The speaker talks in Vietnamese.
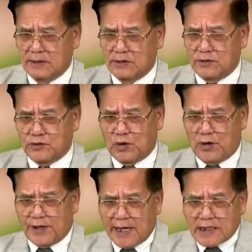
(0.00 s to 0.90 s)

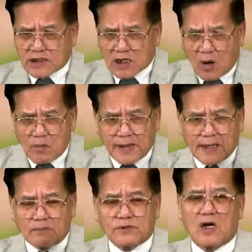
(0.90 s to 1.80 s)
Rồi đến 60
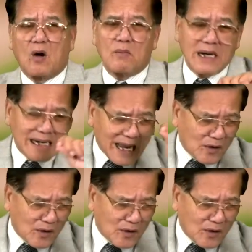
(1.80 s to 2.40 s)
năm sau mới lại